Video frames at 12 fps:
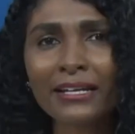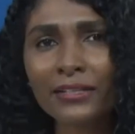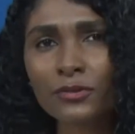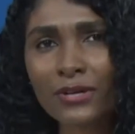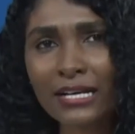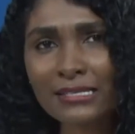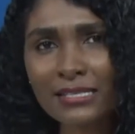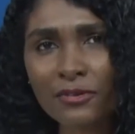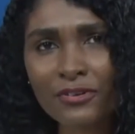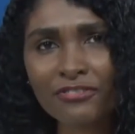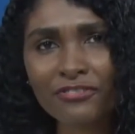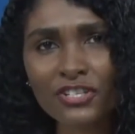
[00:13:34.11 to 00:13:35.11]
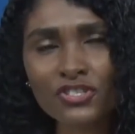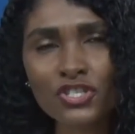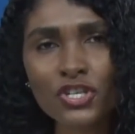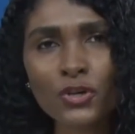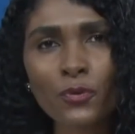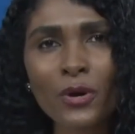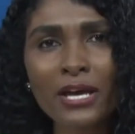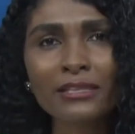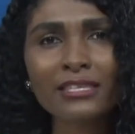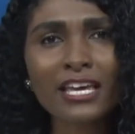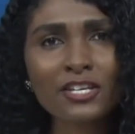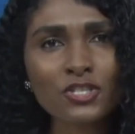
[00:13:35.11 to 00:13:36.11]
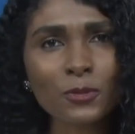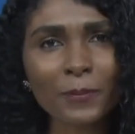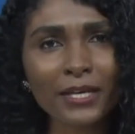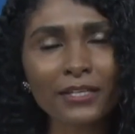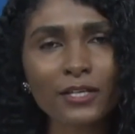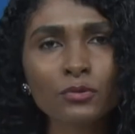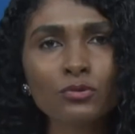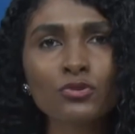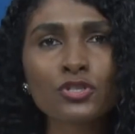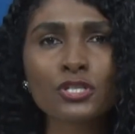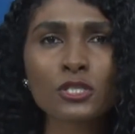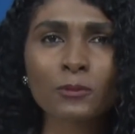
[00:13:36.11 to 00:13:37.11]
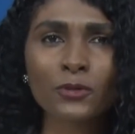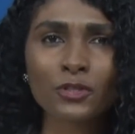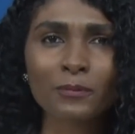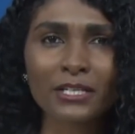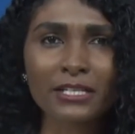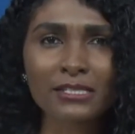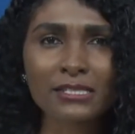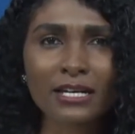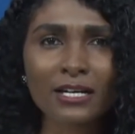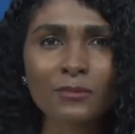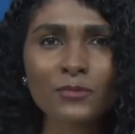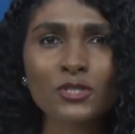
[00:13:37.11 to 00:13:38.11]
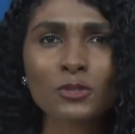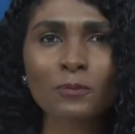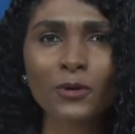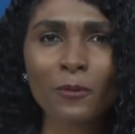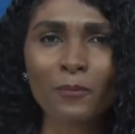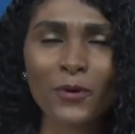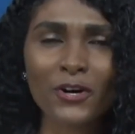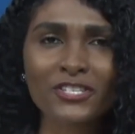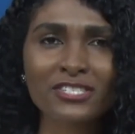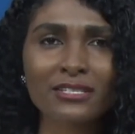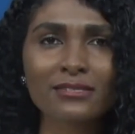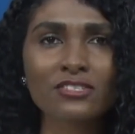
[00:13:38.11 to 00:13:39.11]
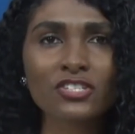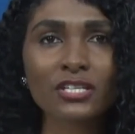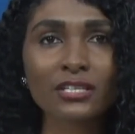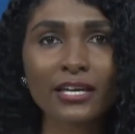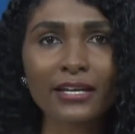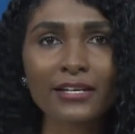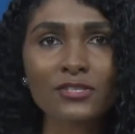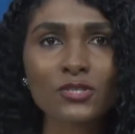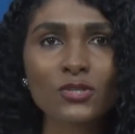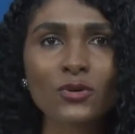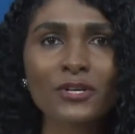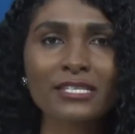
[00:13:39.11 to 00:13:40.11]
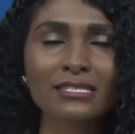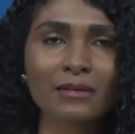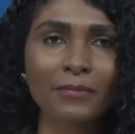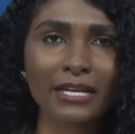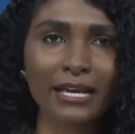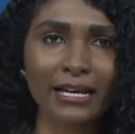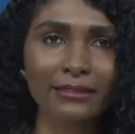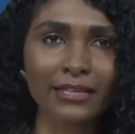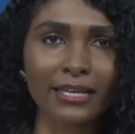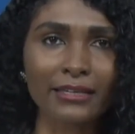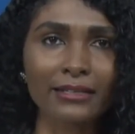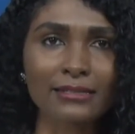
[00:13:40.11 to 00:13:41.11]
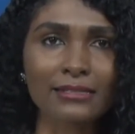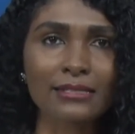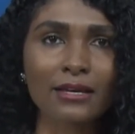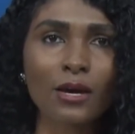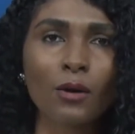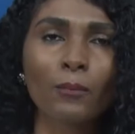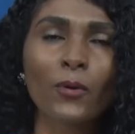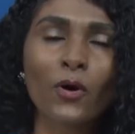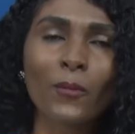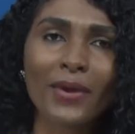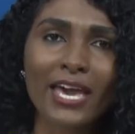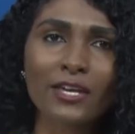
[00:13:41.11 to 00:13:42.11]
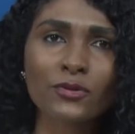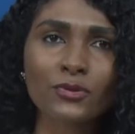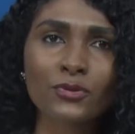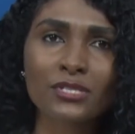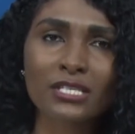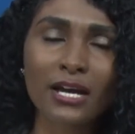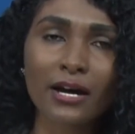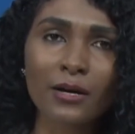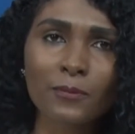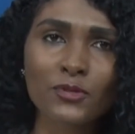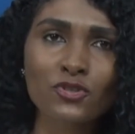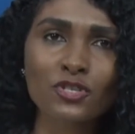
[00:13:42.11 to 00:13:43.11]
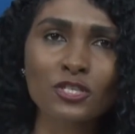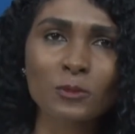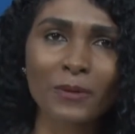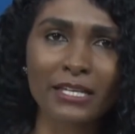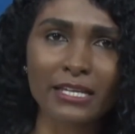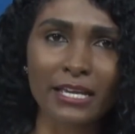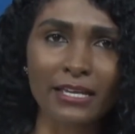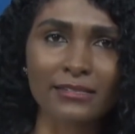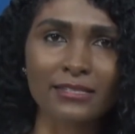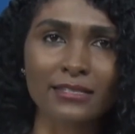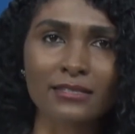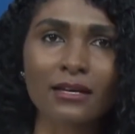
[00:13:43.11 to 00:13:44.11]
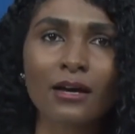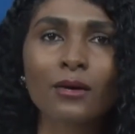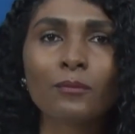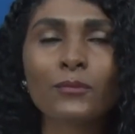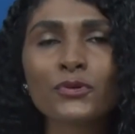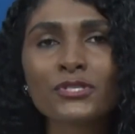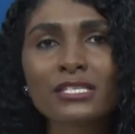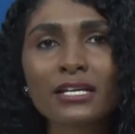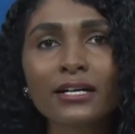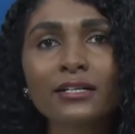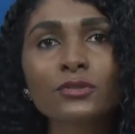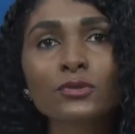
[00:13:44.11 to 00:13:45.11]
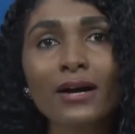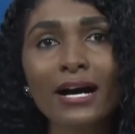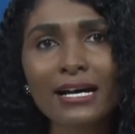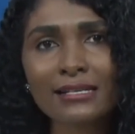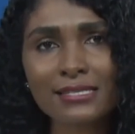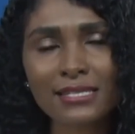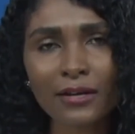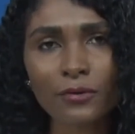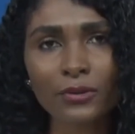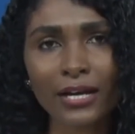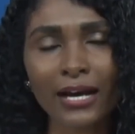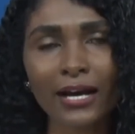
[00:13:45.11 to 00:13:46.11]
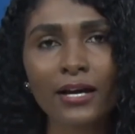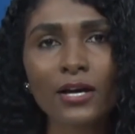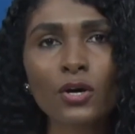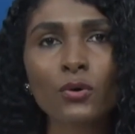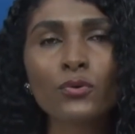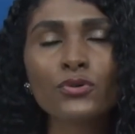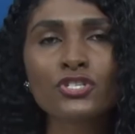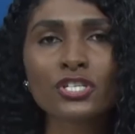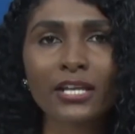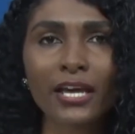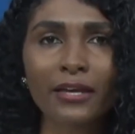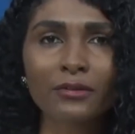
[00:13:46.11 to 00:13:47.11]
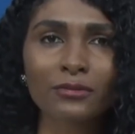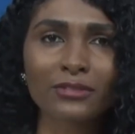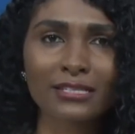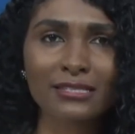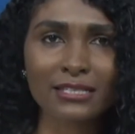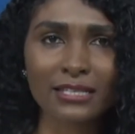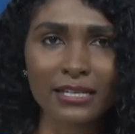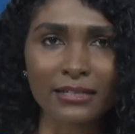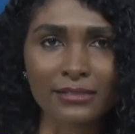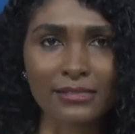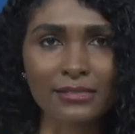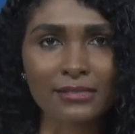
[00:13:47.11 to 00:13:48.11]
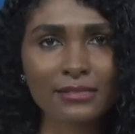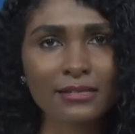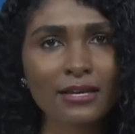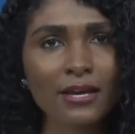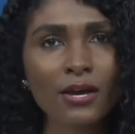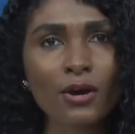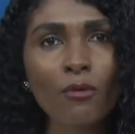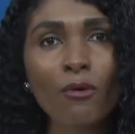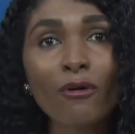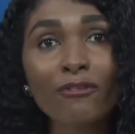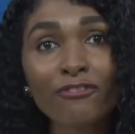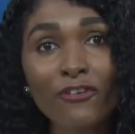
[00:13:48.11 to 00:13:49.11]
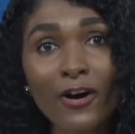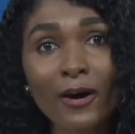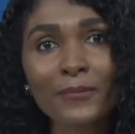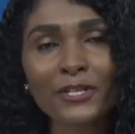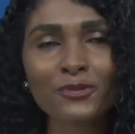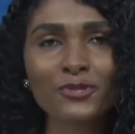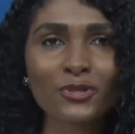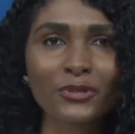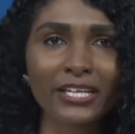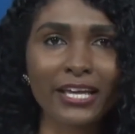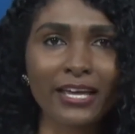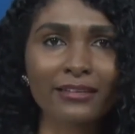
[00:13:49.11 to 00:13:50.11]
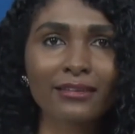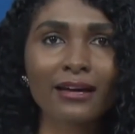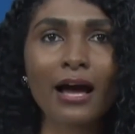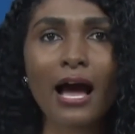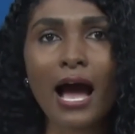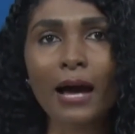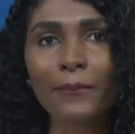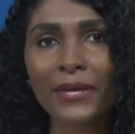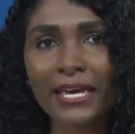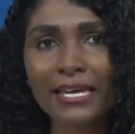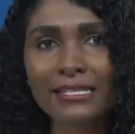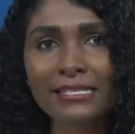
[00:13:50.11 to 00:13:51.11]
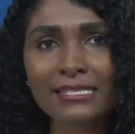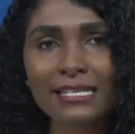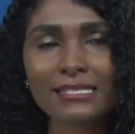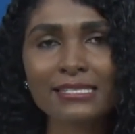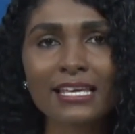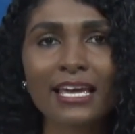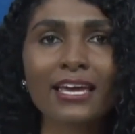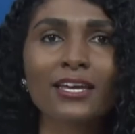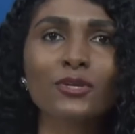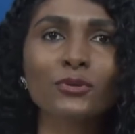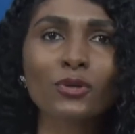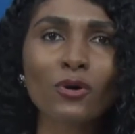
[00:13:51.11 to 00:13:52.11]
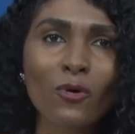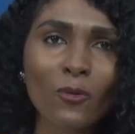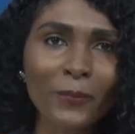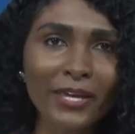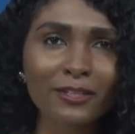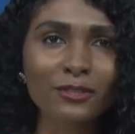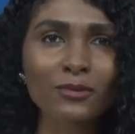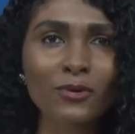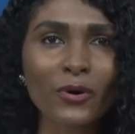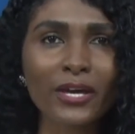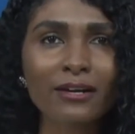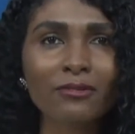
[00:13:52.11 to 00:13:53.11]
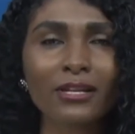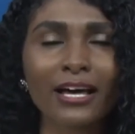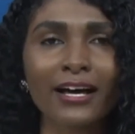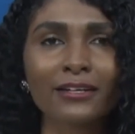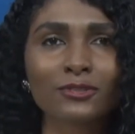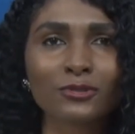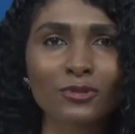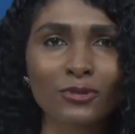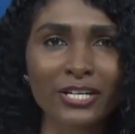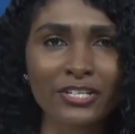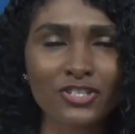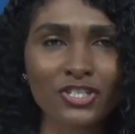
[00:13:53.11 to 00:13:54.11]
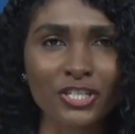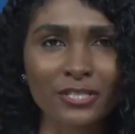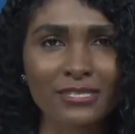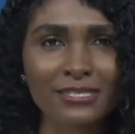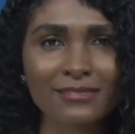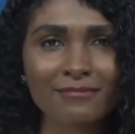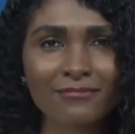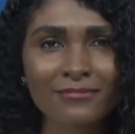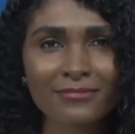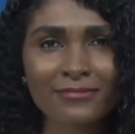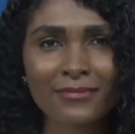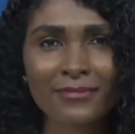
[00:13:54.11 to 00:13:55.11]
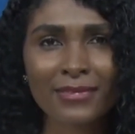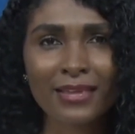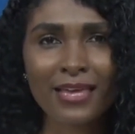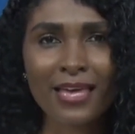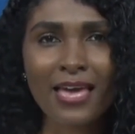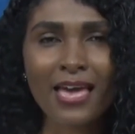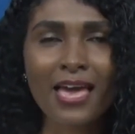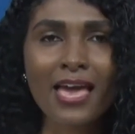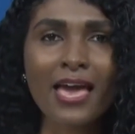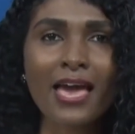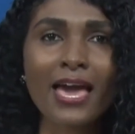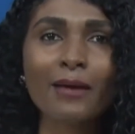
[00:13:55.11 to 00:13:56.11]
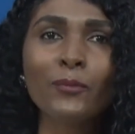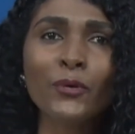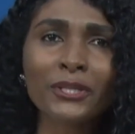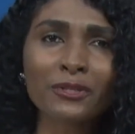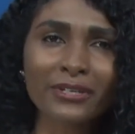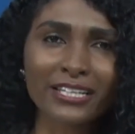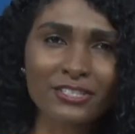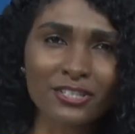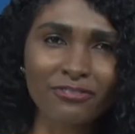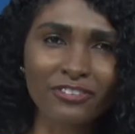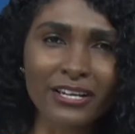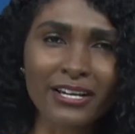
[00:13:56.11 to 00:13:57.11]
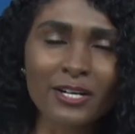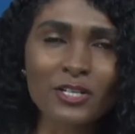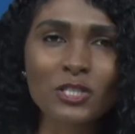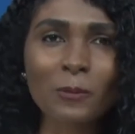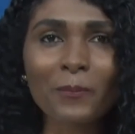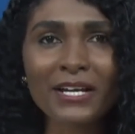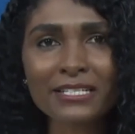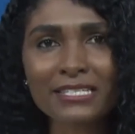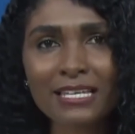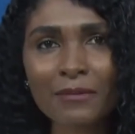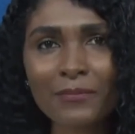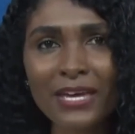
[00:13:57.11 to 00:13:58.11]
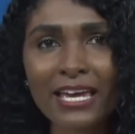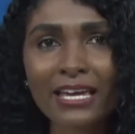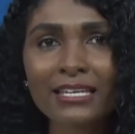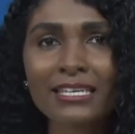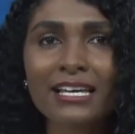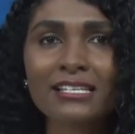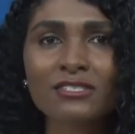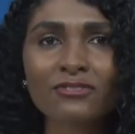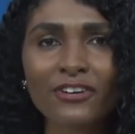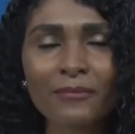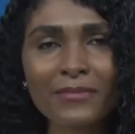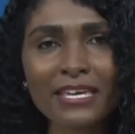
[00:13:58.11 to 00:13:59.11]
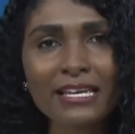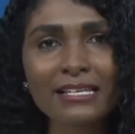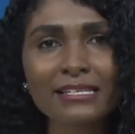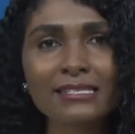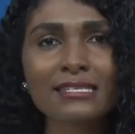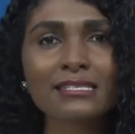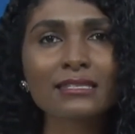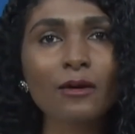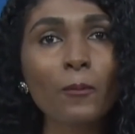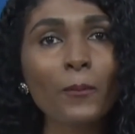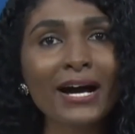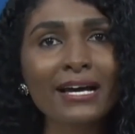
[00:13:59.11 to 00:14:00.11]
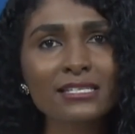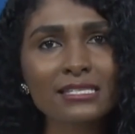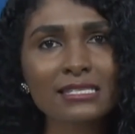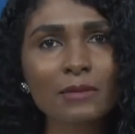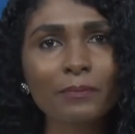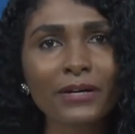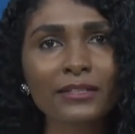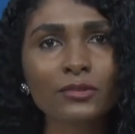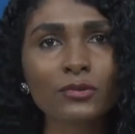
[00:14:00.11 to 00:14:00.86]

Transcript: a educação infantil, neste período disponibilizamos propostas de interações e brincadeiras por meio dos campos de experiências, buscando assegurar o direito das crianças, conforme nos orienta a BNCC e o documento curricular do Tocantins. É muito gratificante perceber que as famílias estão participando